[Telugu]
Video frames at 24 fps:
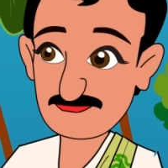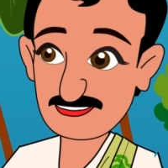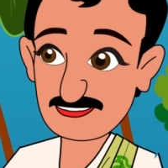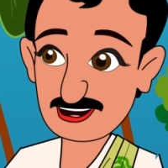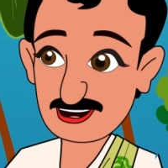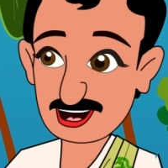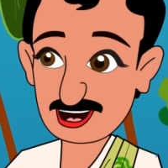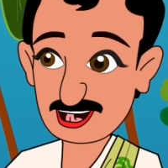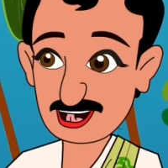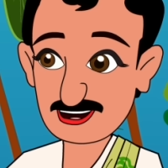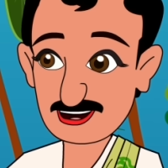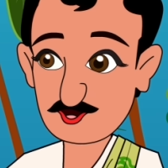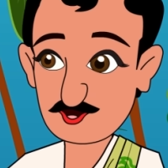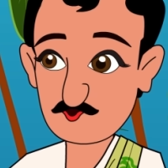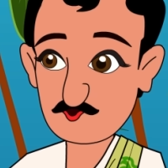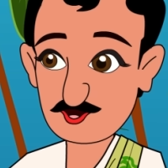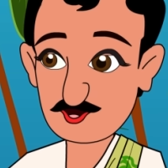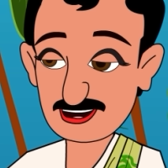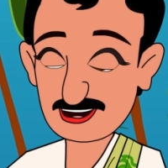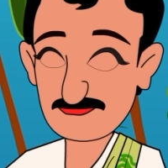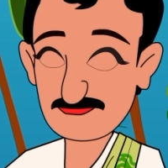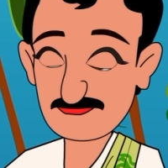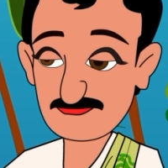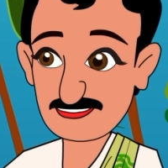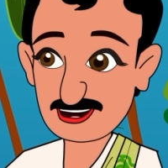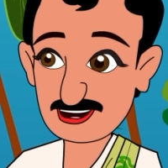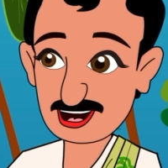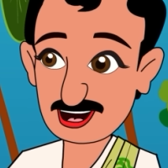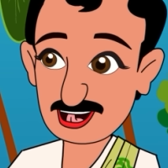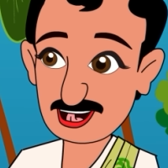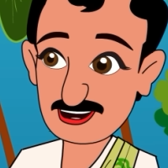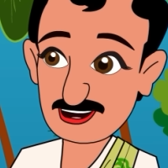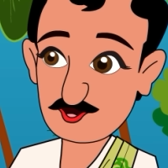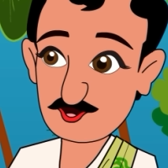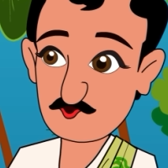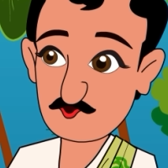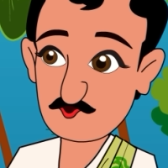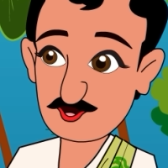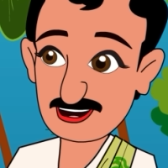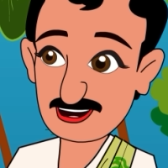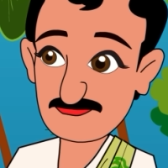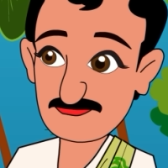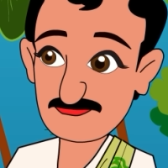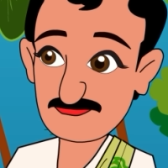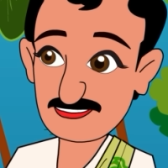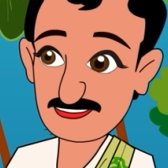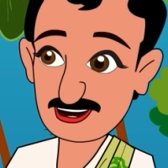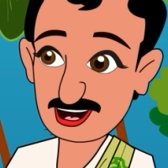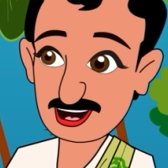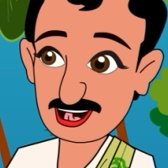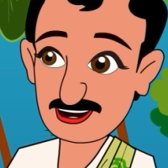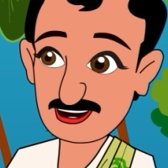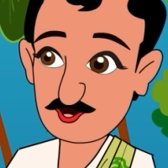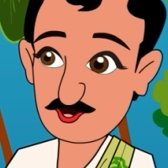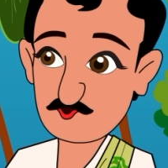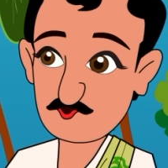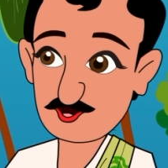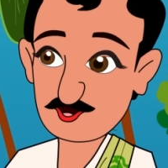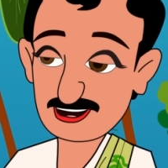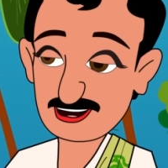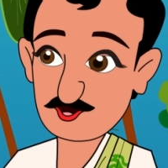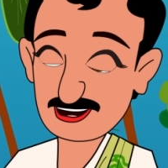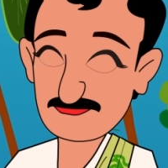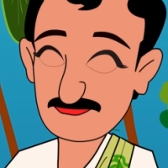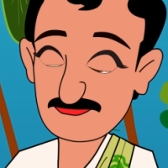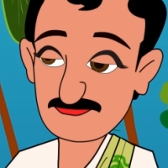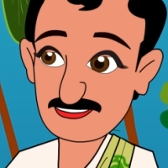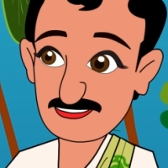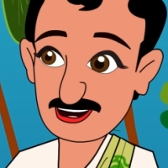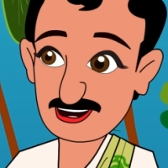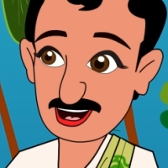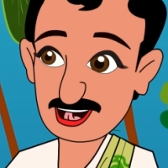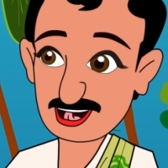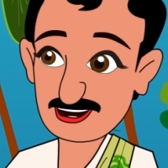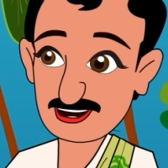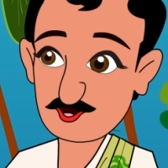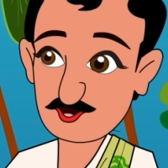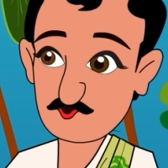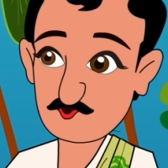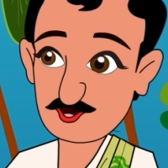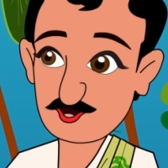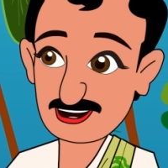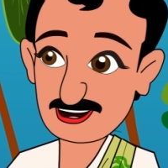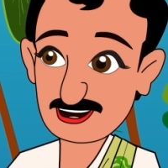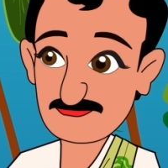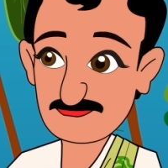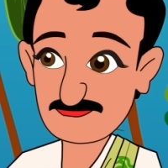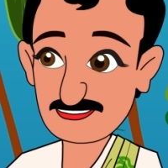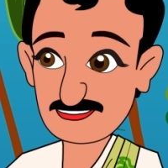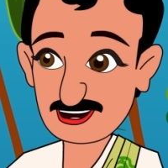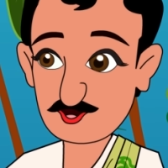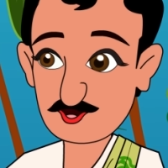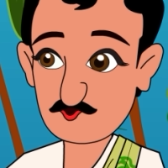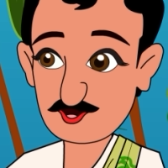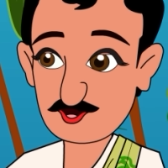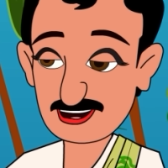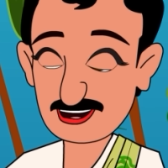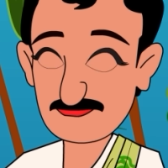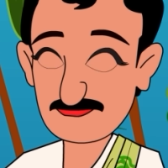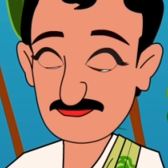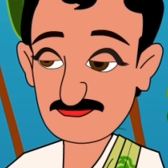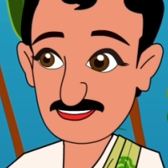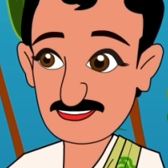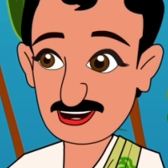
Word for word: అవునరా ఆయన ఉండే నాలుగు రోజులు బ్రహ్మాండంగా చూసుకోవాలి